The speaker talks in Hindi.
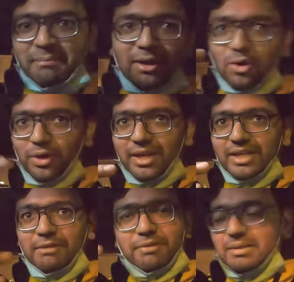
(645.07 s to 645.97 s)
एक बार हो गया
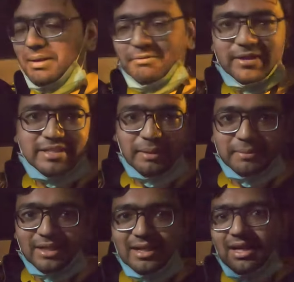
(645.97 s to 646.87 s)
ये हमारा फर्स्ट ट्रिप
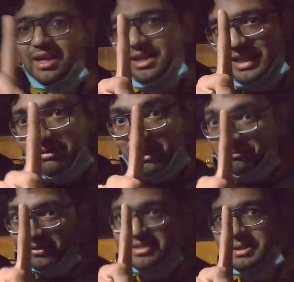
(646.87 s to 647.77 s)
था हाँ, ये
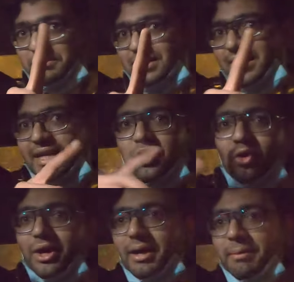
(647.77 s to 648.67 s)
हमारा फर्स्ट ट्रिप था ये
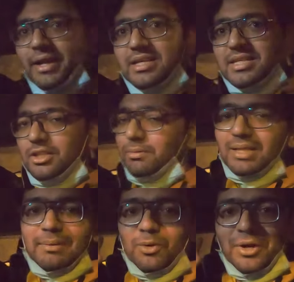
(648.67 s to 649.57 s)
हो गया बढ़िया से तो
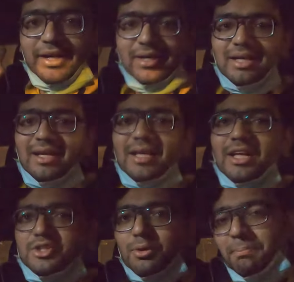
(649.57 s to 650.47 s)
मतलब हो गया
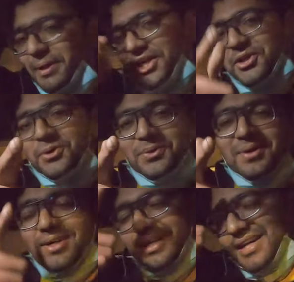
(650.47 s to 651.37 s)
तो बी यू
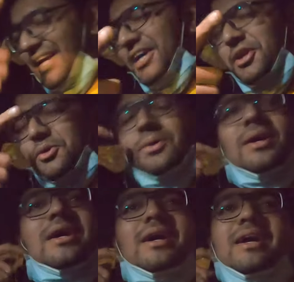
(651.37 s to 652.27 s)
क्रिएट न्यू
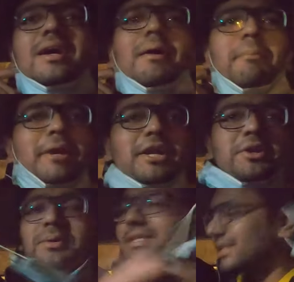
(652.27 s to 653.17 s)
मीट
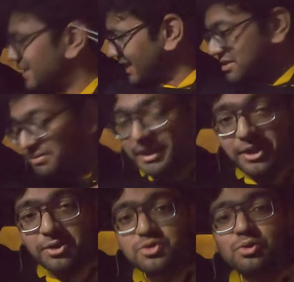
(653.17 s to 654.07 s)
यू इन द नेक्स्ट
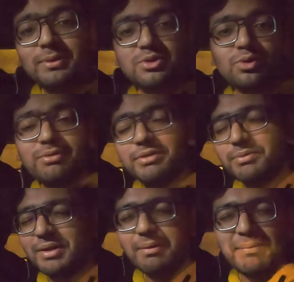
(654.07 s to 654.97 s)
वीडियो सुपर सून विच
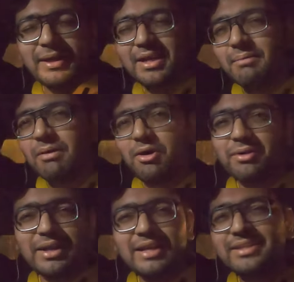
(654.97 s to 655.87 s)
विल बी
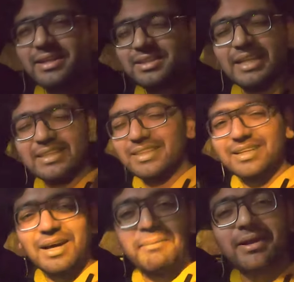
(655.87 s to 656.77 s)
अबाउट एनीथिंग देखते
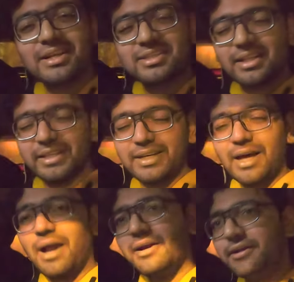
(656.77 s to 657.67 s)
हैं अभी घर चलते हैं
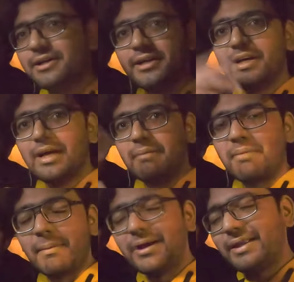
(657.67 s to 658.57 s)
एंड
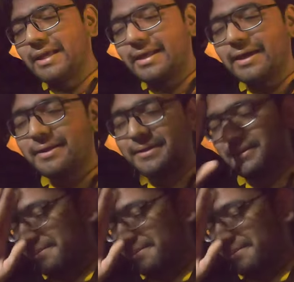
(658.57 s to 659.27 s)
बाय बाय टेक केयर